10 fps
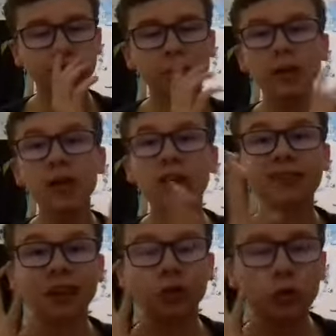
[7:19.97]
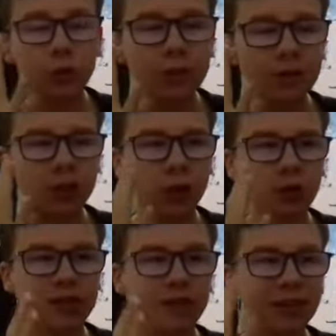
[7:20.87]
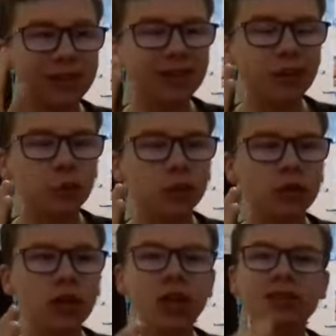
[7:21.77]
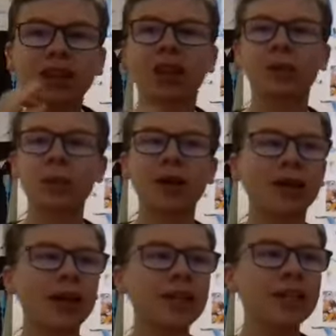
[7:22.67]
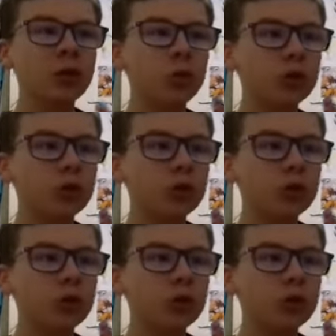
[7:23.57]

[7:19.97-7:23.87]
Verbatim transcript: T'as tous les méchants réunis avec Thanos. T'as Captain America, il est tout seul.